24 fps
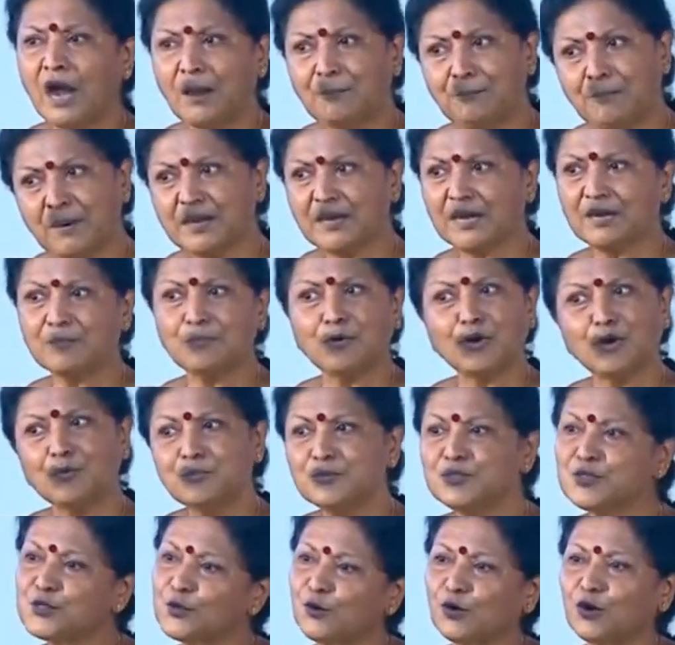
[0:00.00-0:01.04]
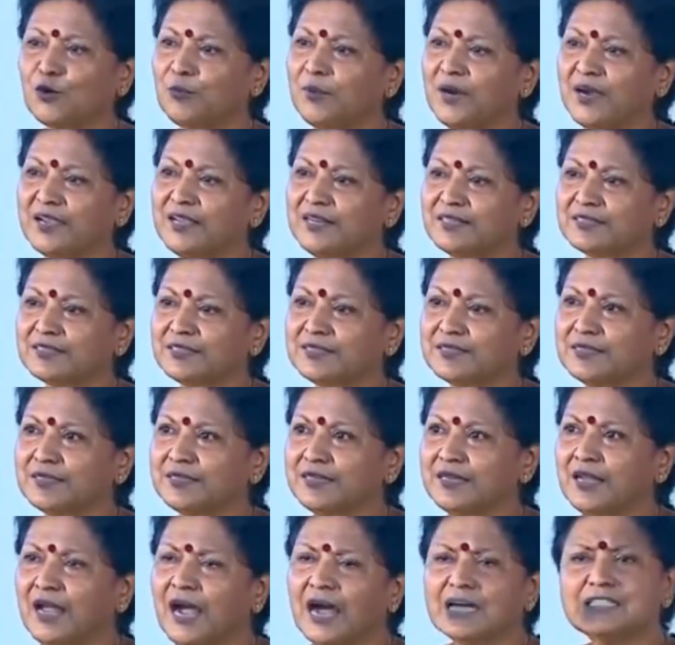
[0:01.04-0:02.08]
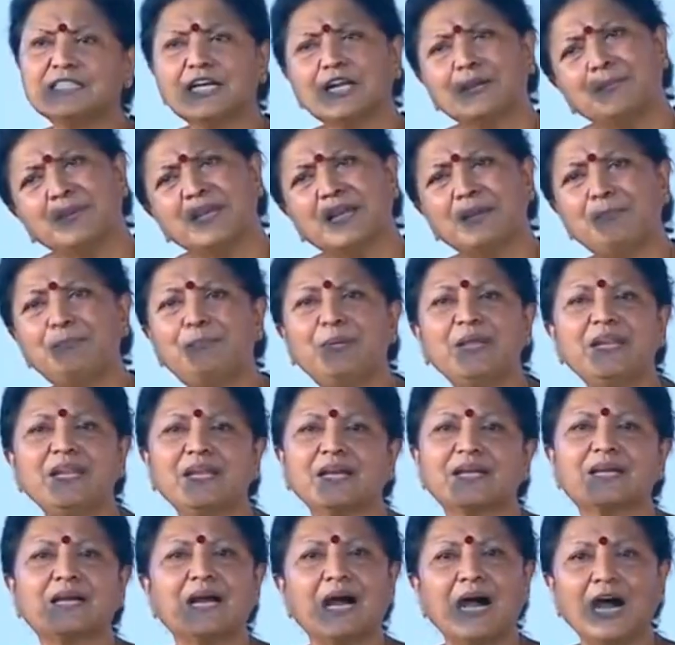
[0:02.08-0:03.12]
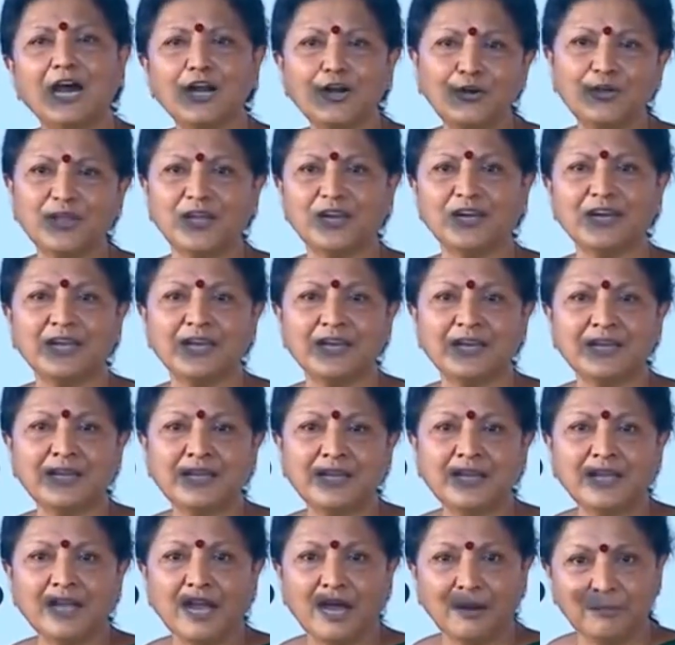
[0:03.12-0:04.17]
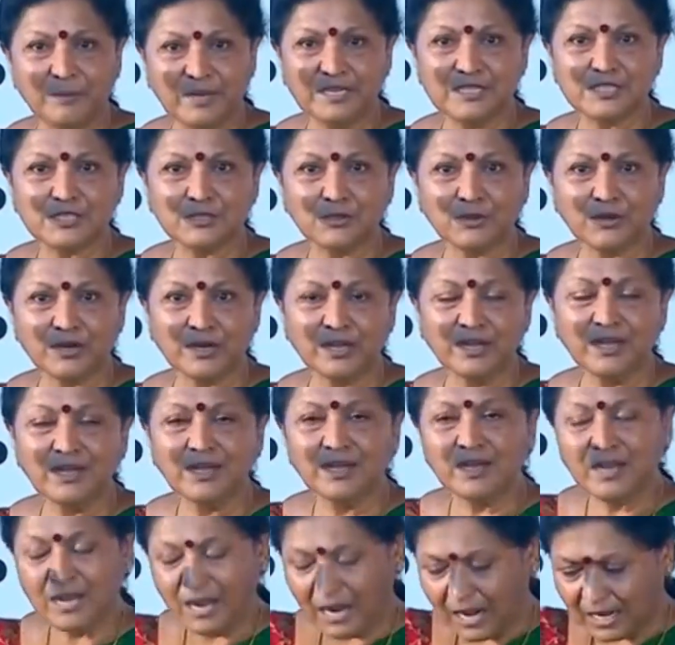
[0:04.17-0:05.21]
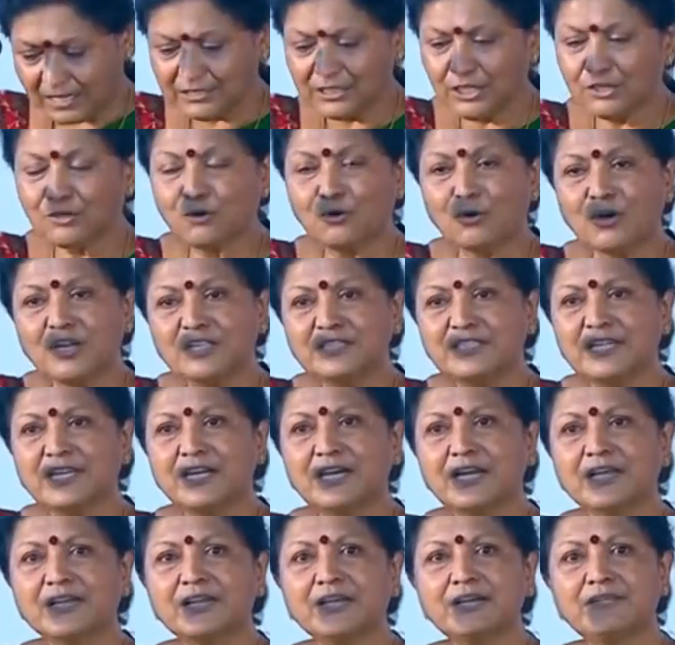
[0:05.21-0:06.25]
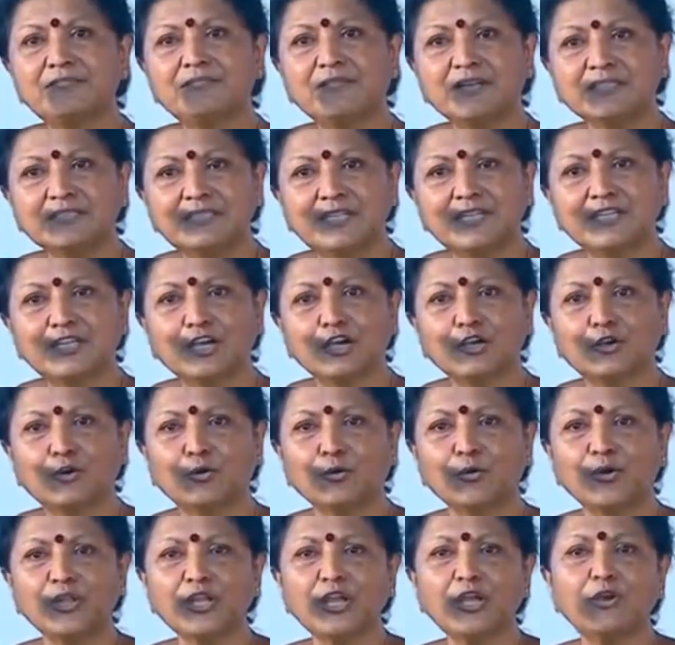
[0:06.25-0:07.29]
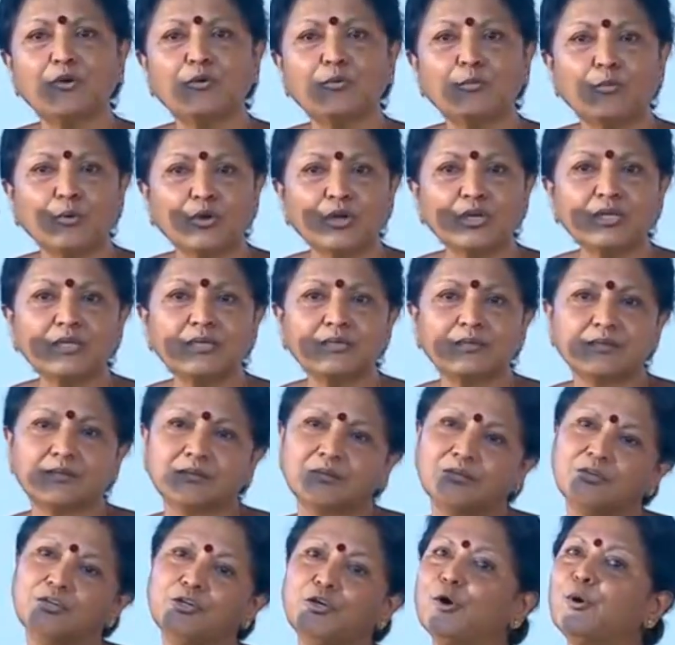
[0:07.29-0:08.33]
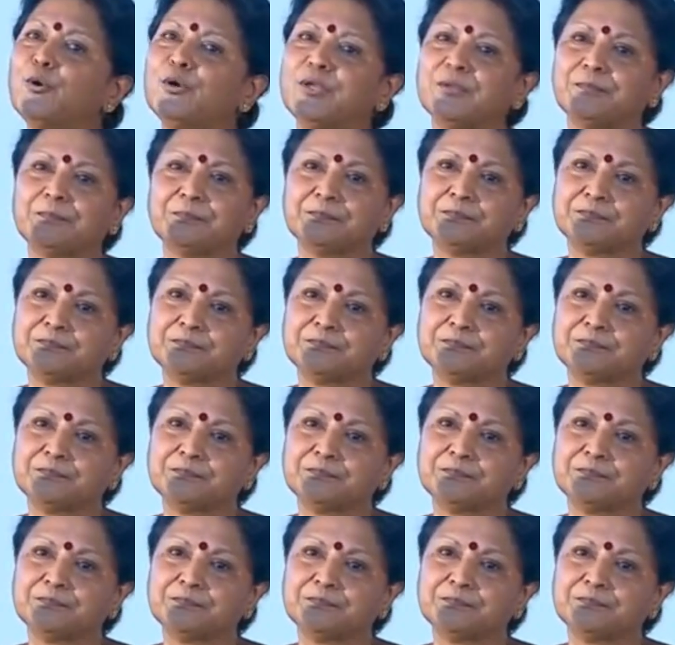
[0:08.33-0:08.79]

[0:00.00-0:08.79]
அப்பாக்கள் முகமும் சோகமாக இருந்தது அதற்கு மிகப்பெரிய காரணம் என்ன அப்படின்னு சொன்னா அந்த குழந்தைகளுக்கு வந்திருக்கக்கூடிய ஒரு நோய்